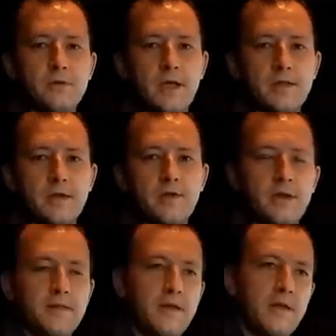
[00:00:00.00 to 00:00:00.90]

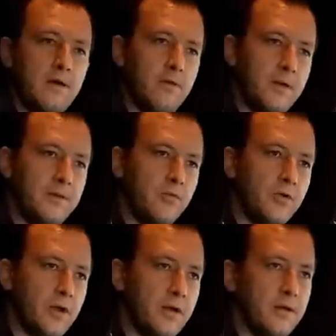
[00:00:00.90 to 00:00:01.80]
Kategoria D
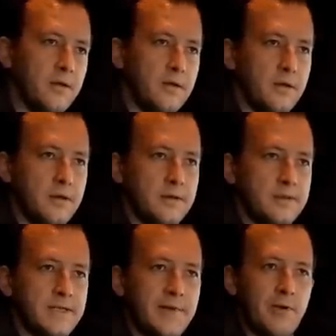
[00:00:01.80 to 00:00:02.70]
obejmuje
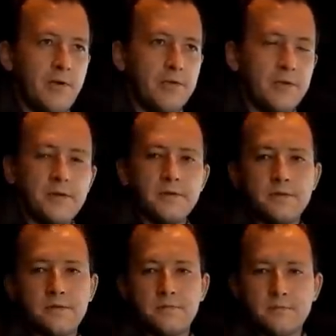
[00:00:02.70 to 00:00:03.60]
samochody
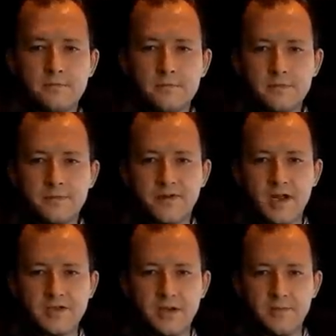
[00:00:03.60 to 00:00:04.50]
w
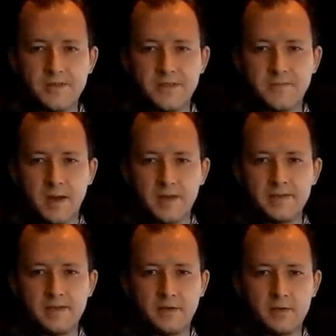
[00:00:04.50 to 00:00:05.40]
klasie emisji
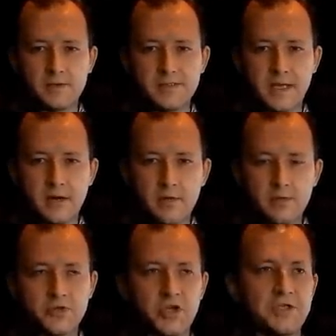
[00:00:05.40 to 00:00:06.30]
spalin od 0
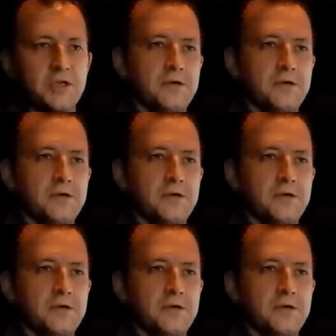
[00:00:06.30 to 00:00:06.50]
do 3.